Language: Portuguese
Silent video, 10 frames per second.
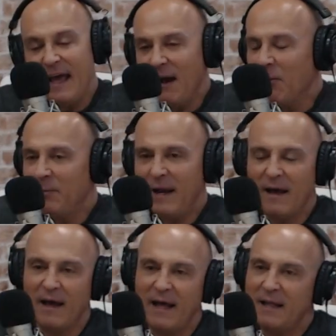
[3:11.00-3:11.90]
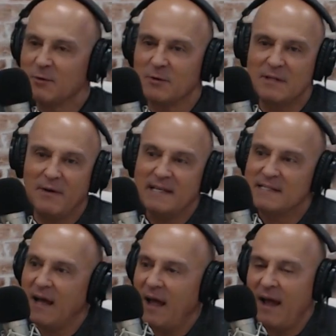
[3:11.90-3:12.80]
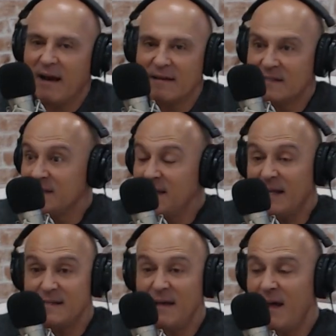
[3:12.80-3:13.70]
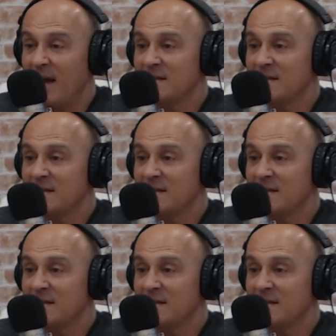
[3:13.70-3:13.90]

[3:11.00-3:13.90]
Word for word: comprei errado, deu azar. Às vezes dá azar.